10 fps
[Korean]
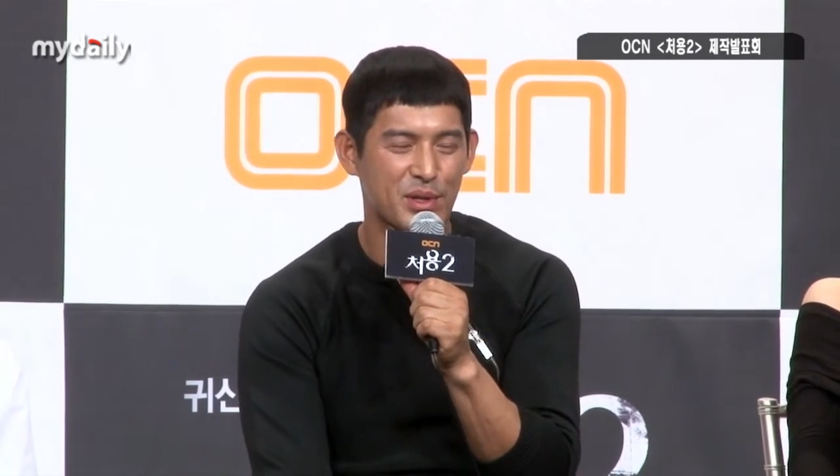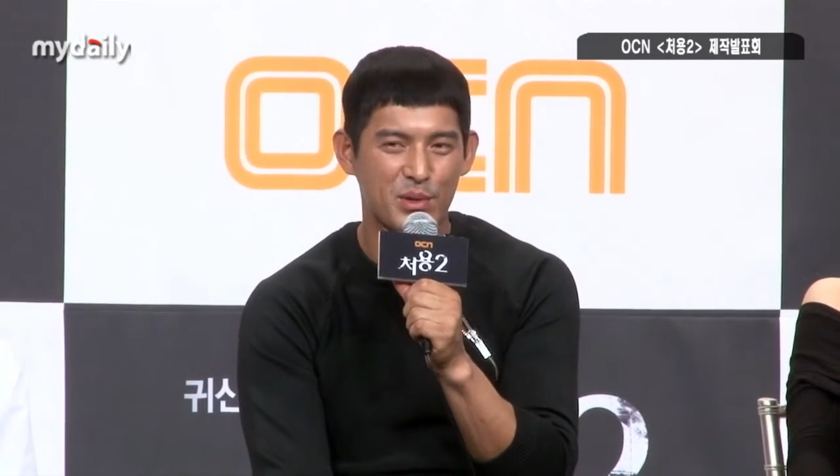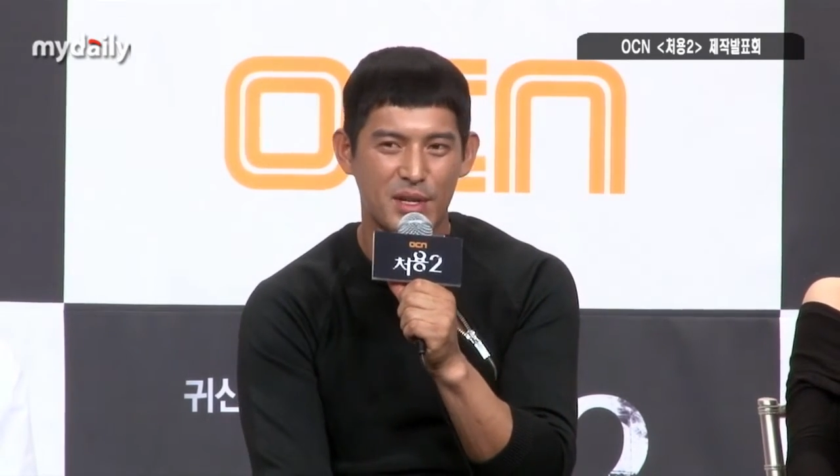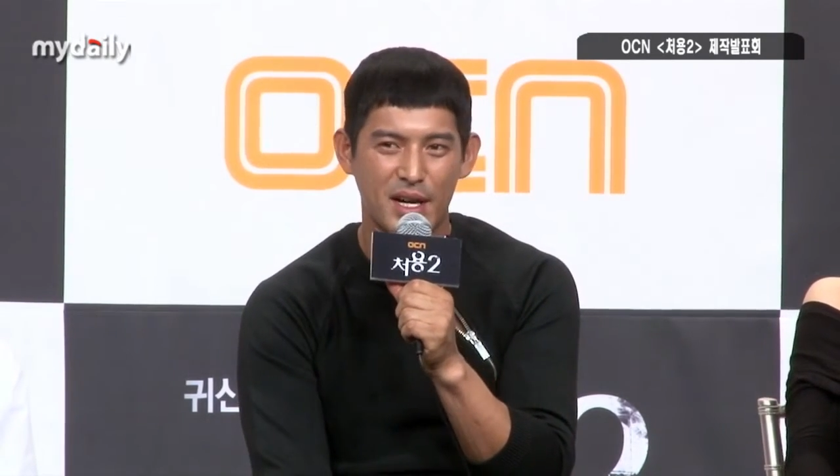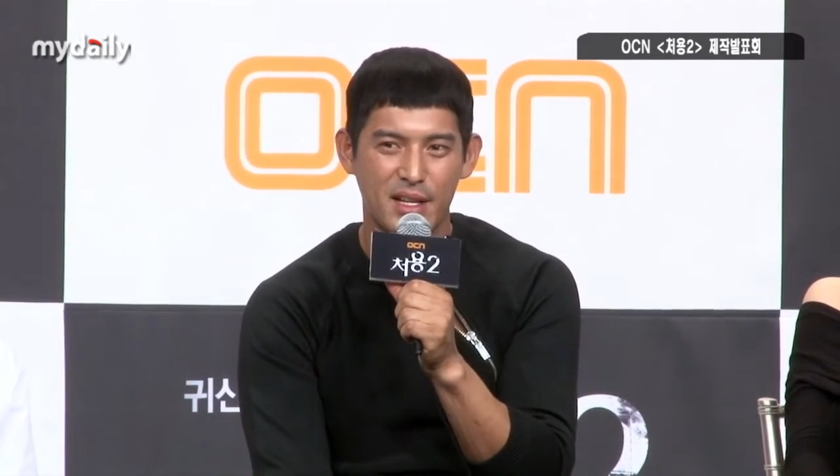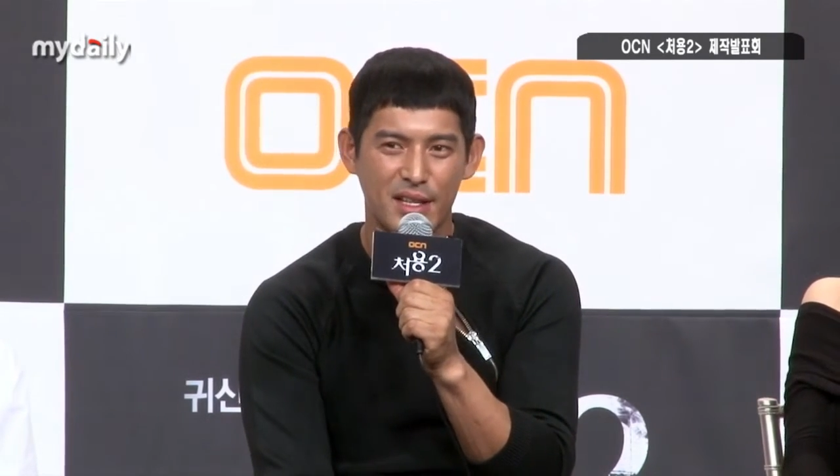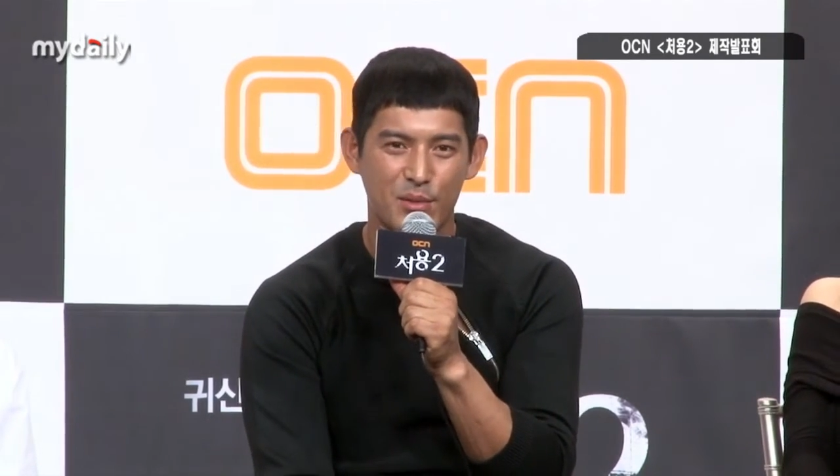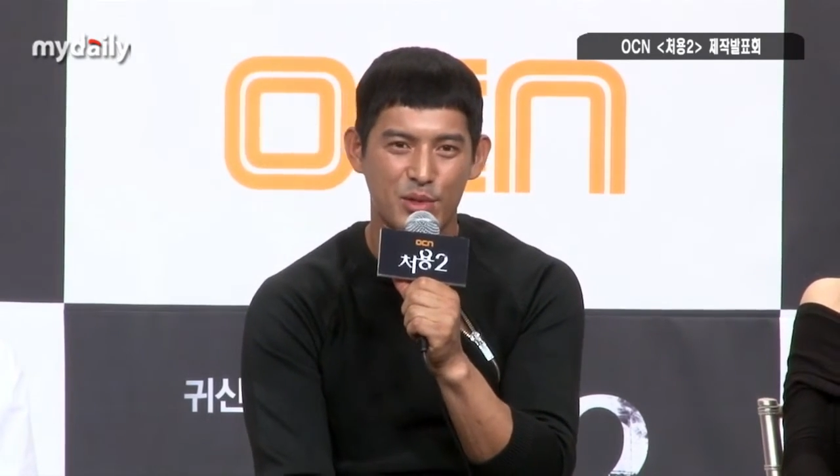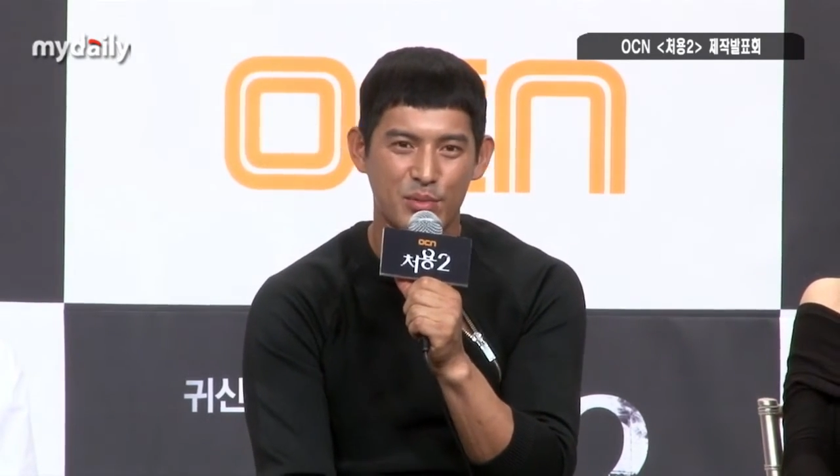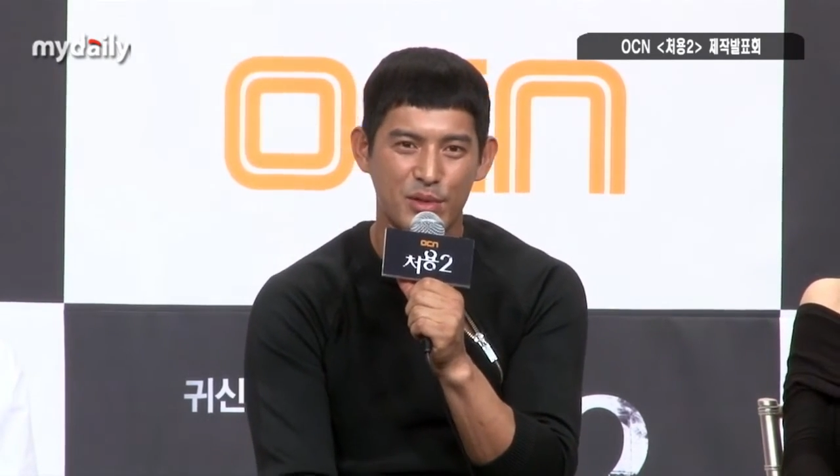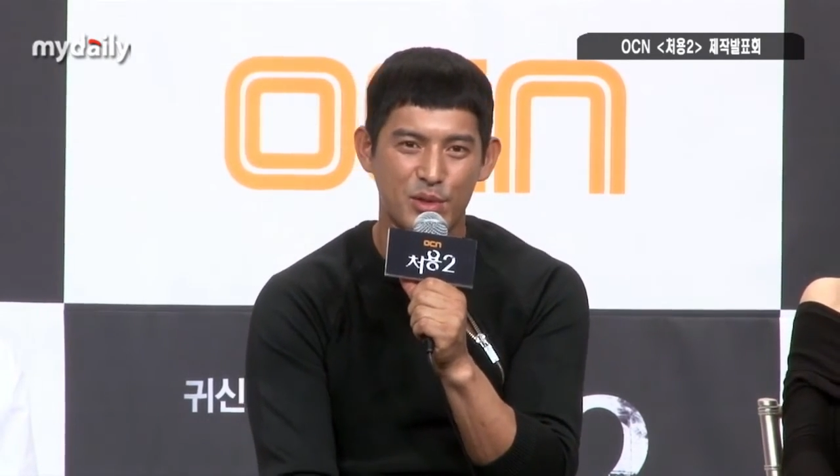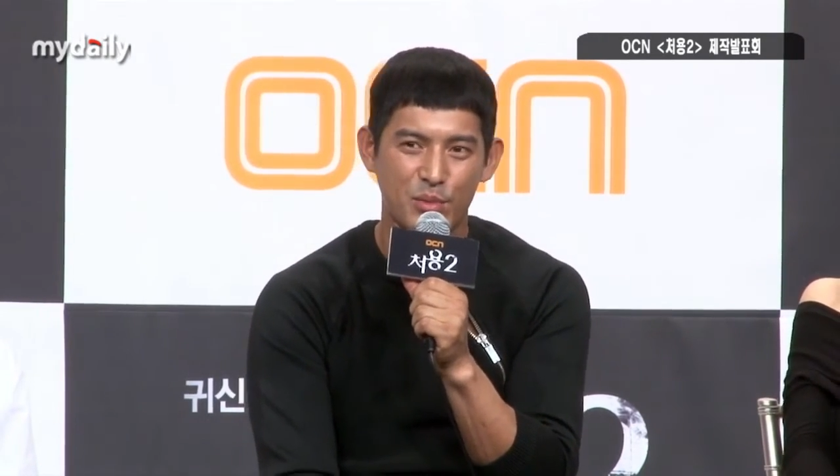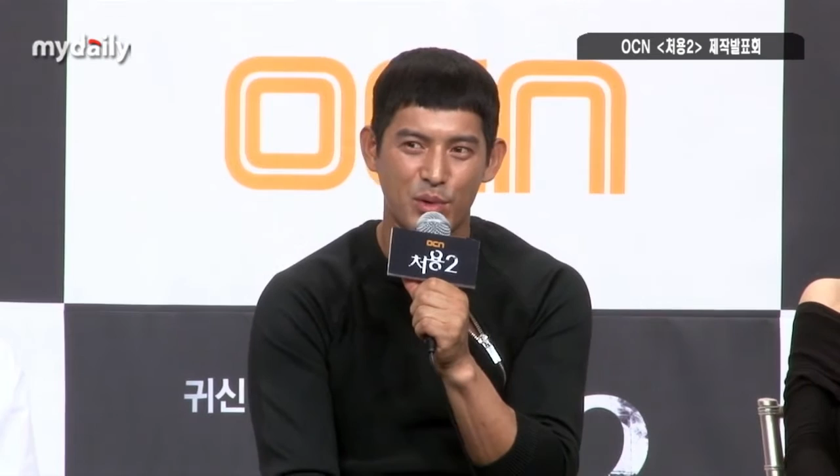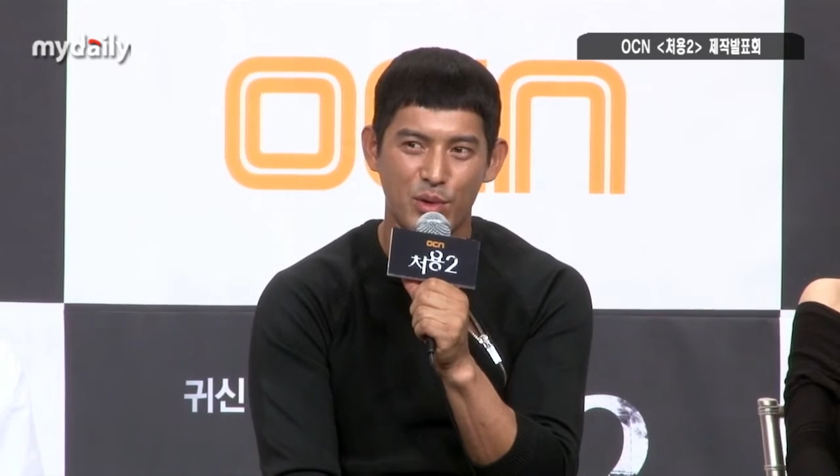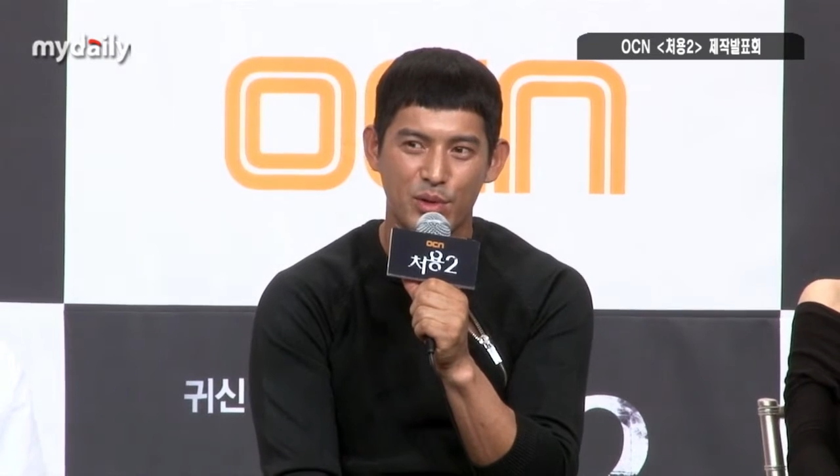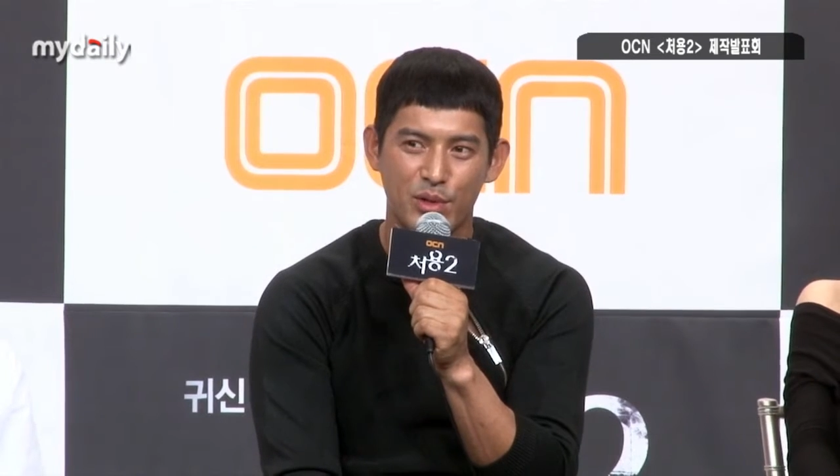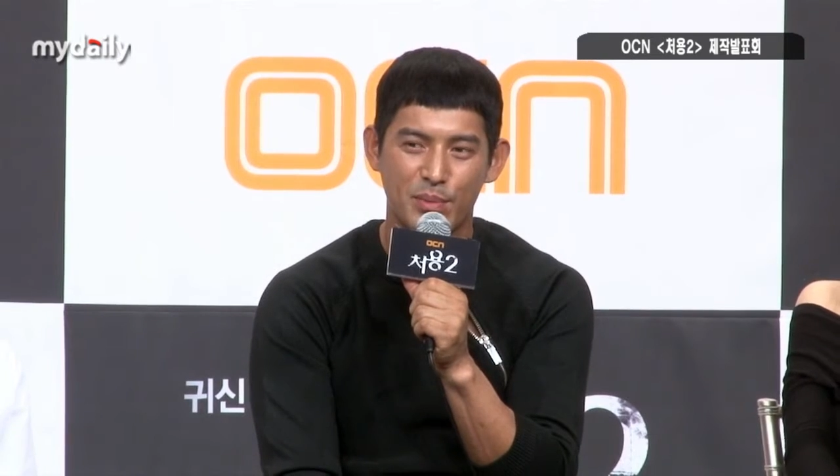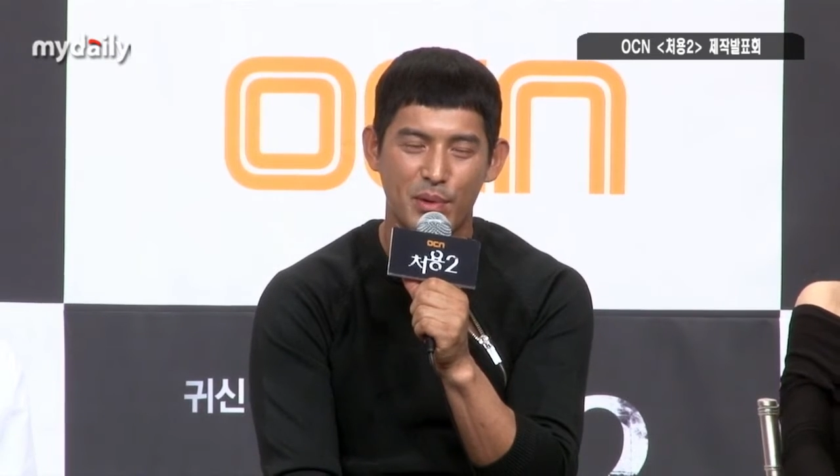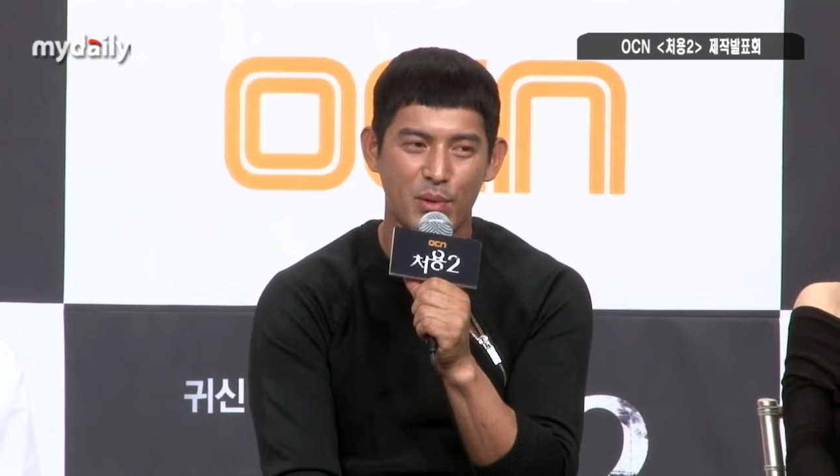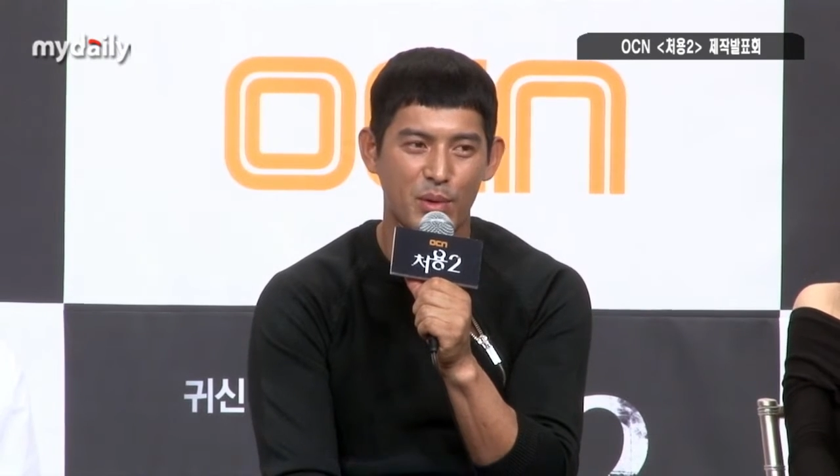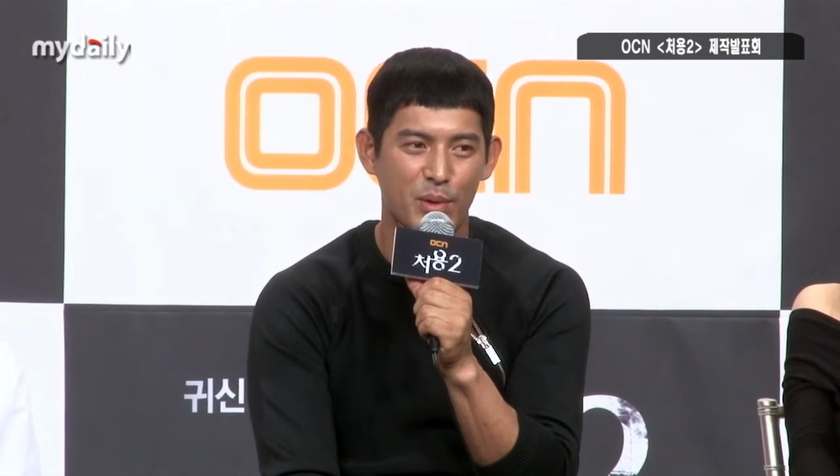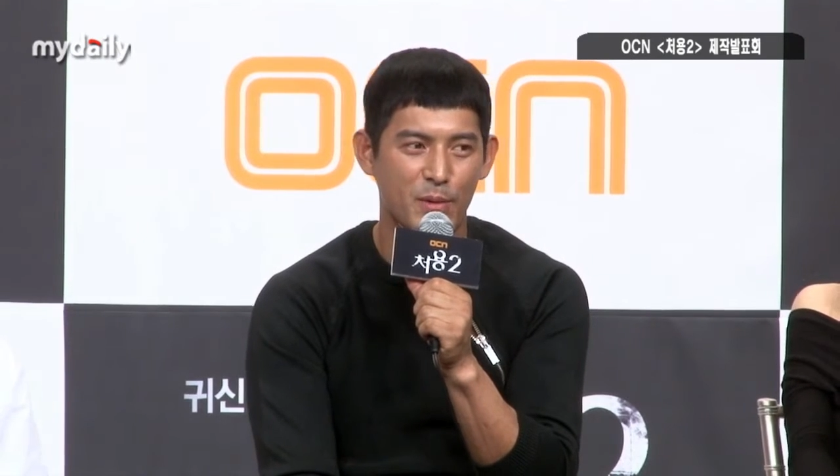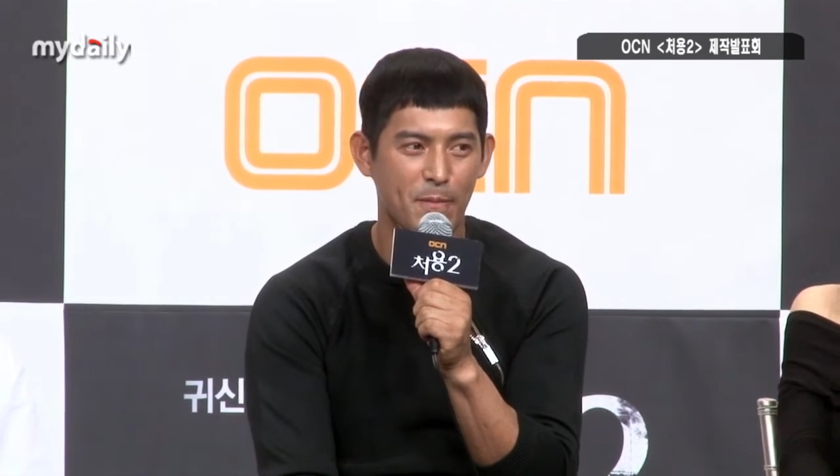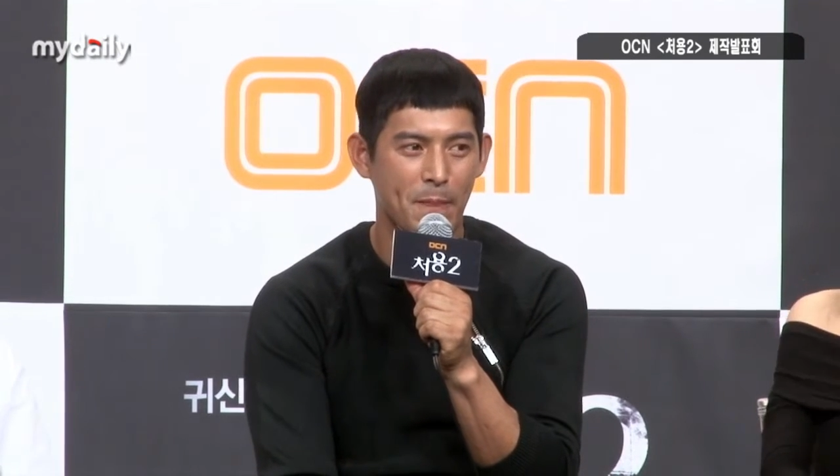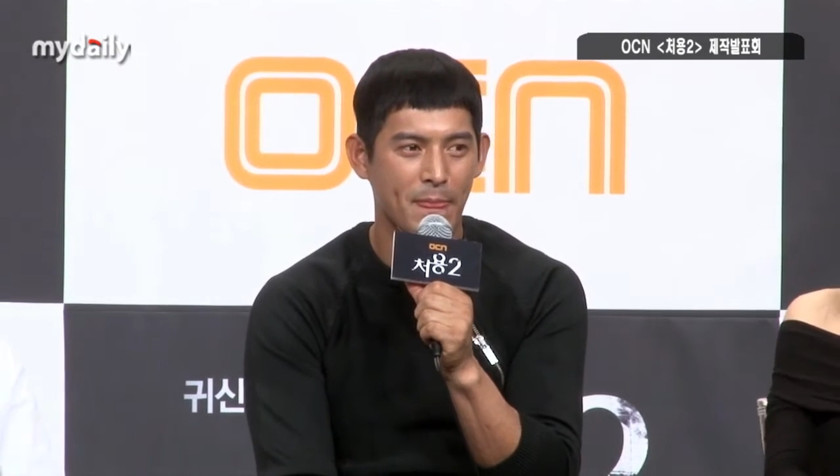좀 강인한 모습을 좀 보여드리고 싶었고